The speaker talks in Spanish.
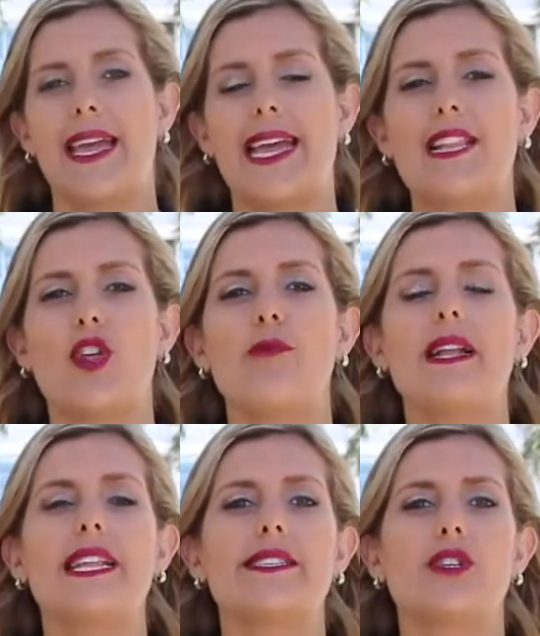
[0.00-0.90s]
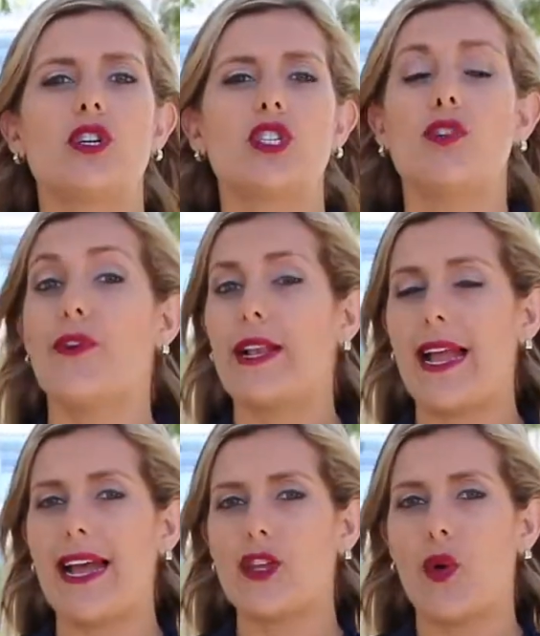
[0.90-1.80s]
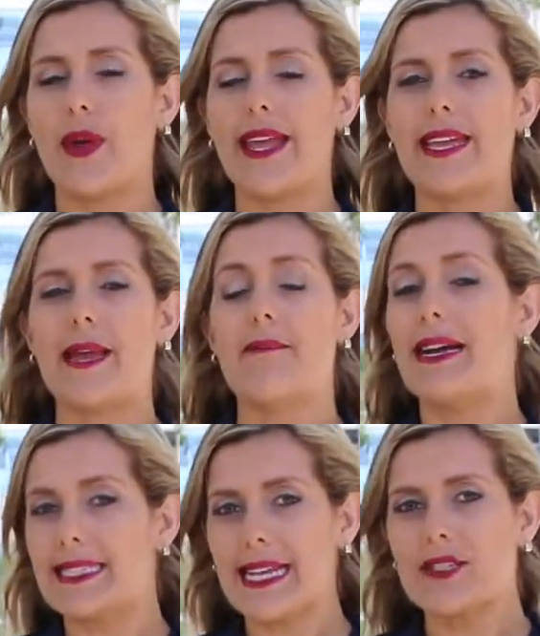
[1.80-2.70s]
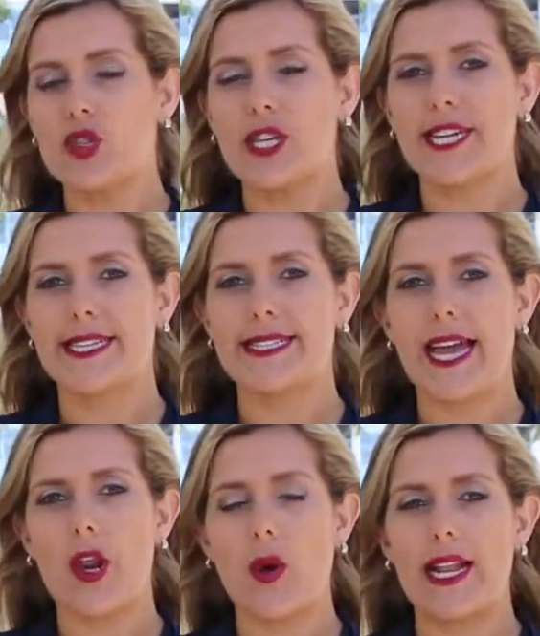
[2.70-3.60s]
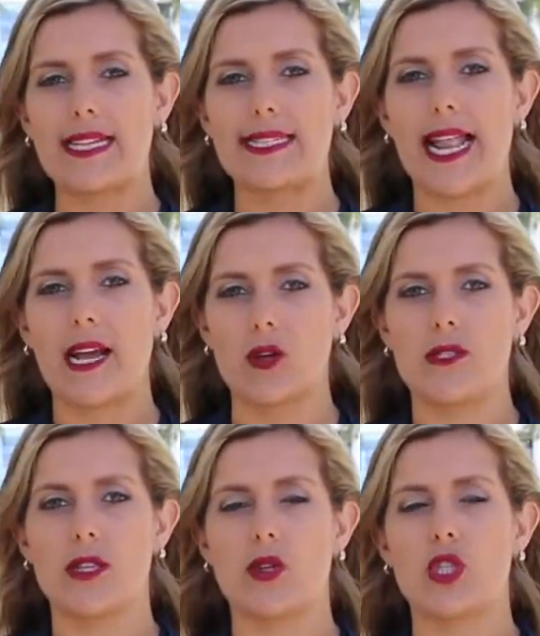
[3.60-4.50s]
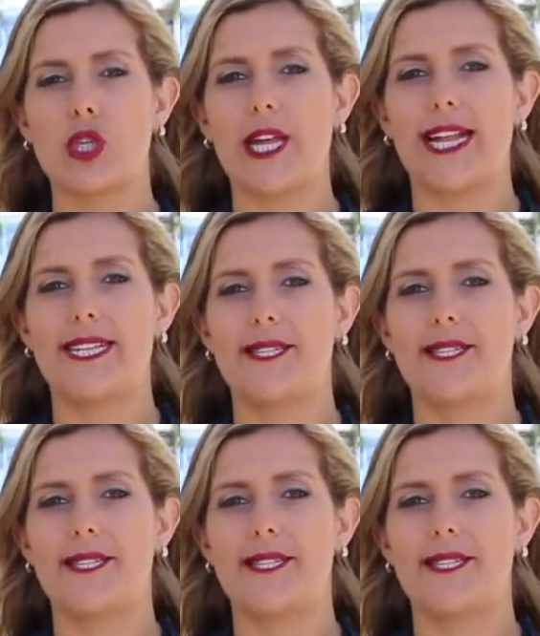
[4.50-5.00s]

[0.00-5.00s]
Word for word: El 2018 fue el año en que más casos ingresaron a la sala constitucional.